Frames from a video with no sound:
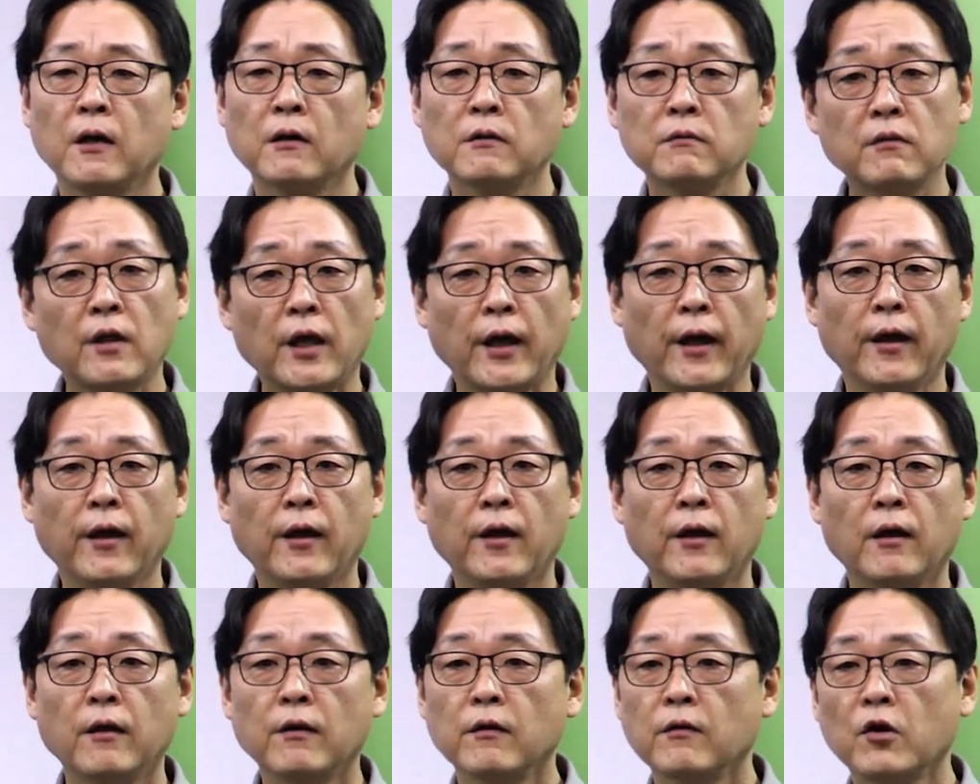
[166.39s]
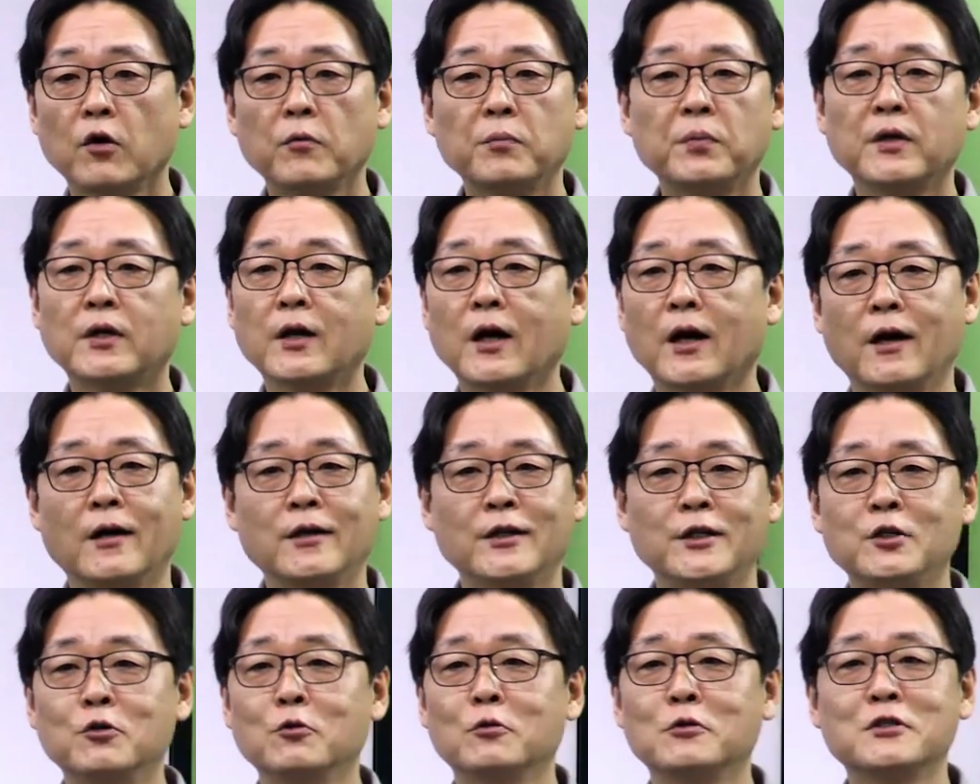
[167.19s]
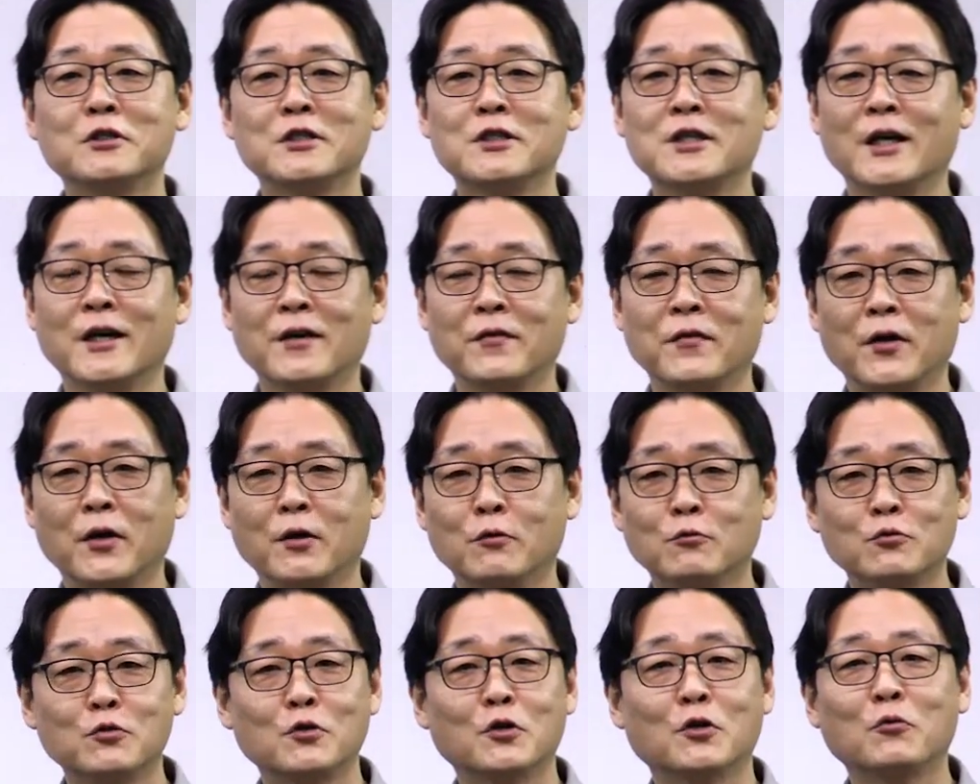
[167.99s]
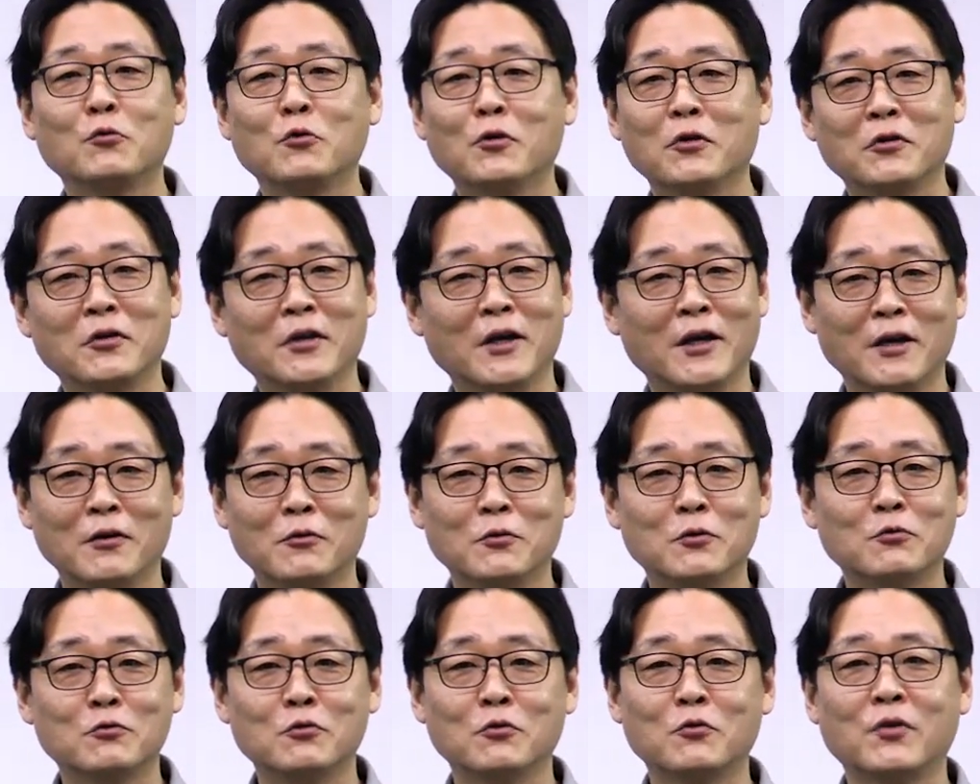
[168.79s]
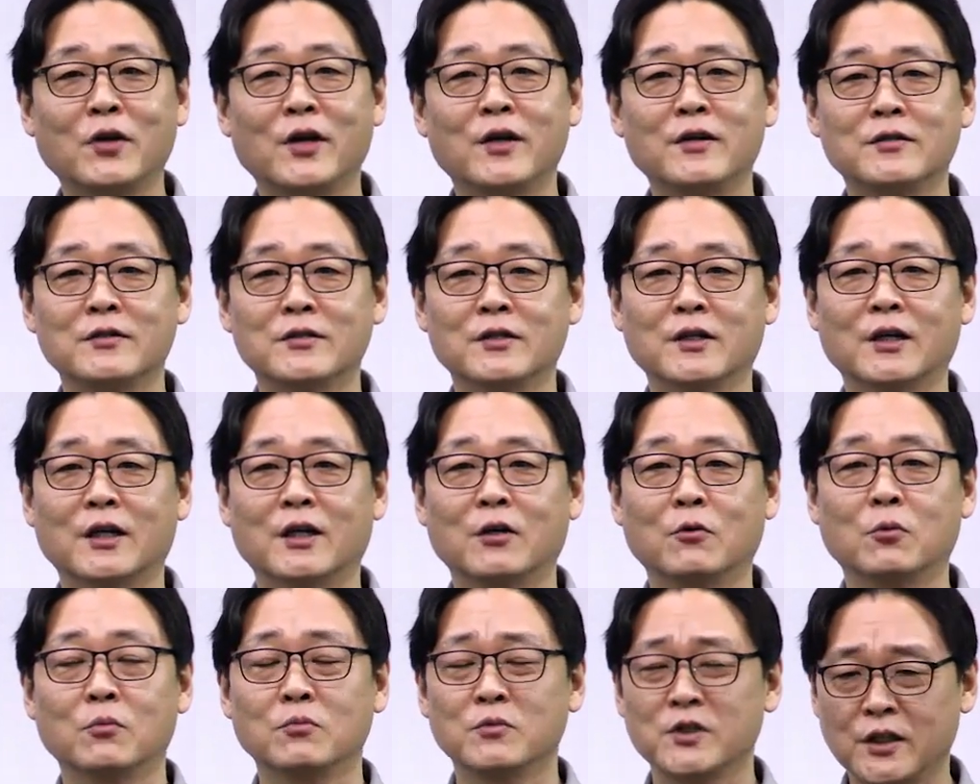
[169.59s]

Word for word: 근데 협의가 이루어지지 않아요. 운영위원회하고 국회의장하고.